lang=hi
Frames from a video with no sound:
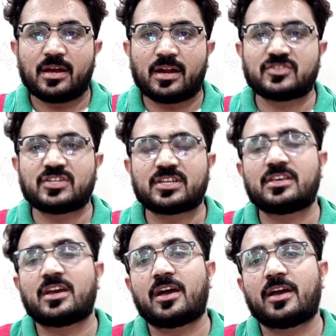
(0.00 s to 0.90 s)
राज्य
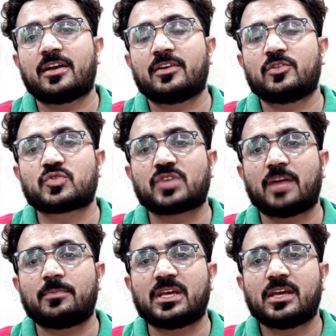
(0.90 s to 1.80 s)
किया है
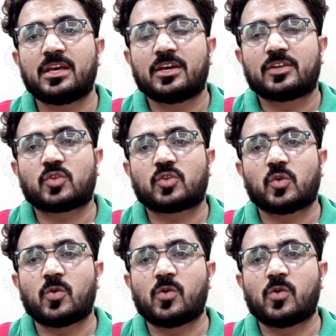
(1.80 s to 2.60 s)
हिंदुस्तान में तो